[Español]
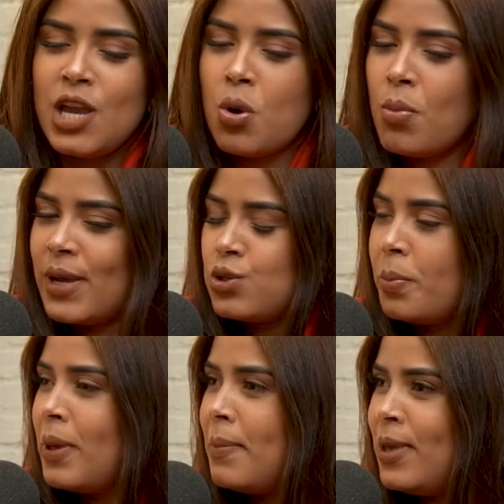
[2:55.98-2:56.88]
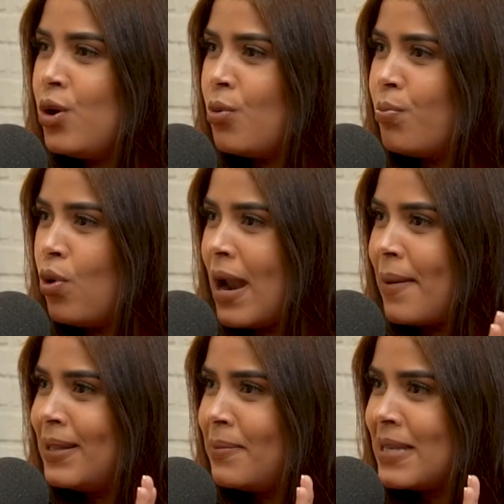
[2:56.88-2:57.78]
y como que esos pies míos
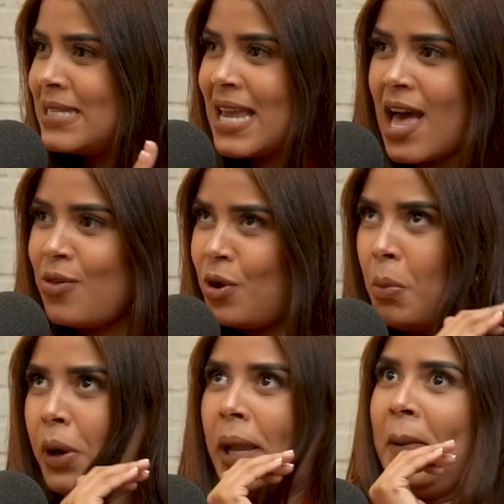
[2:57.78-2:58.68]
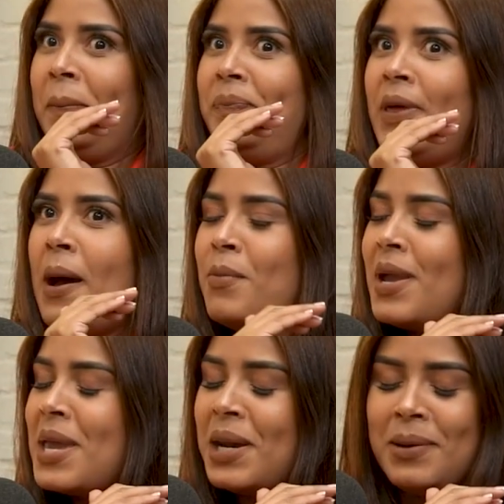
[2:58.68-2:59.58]
volaban demasiado y como que estaba muy
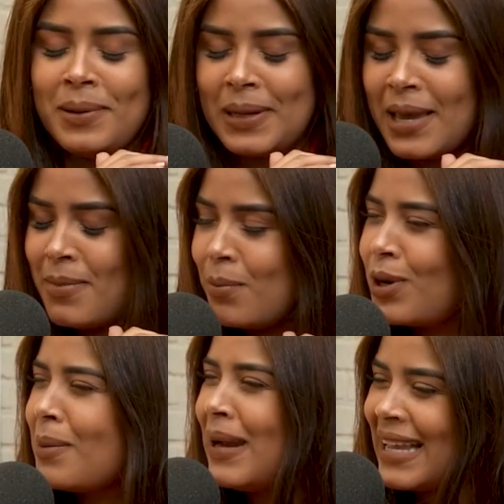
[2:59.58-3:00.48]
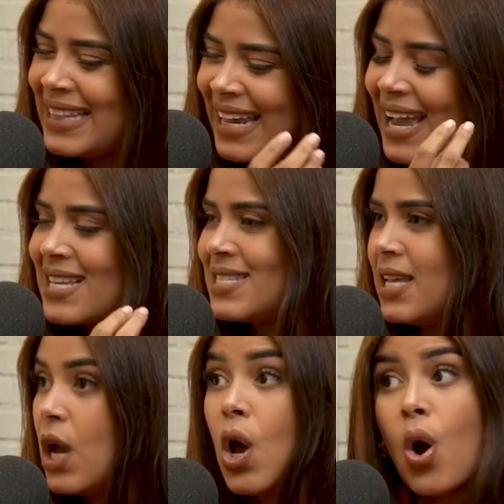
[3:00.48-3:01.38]
allá arriba, ay mi amor, que me la quitara así
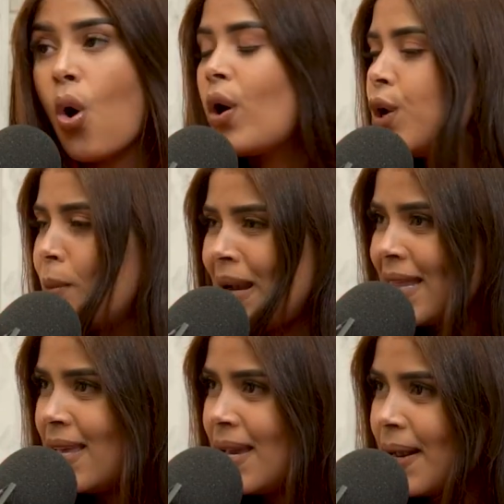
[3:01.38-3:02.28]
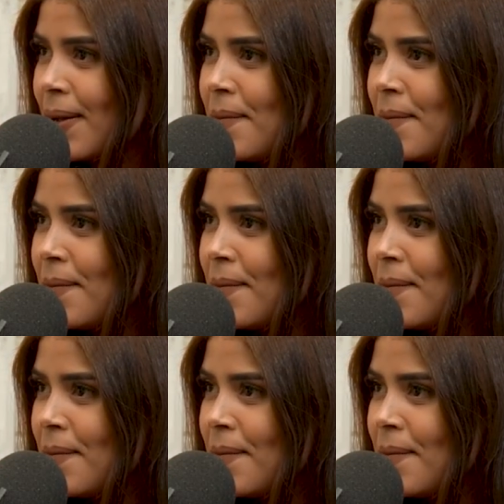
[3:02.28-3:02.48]
o que no me la diera.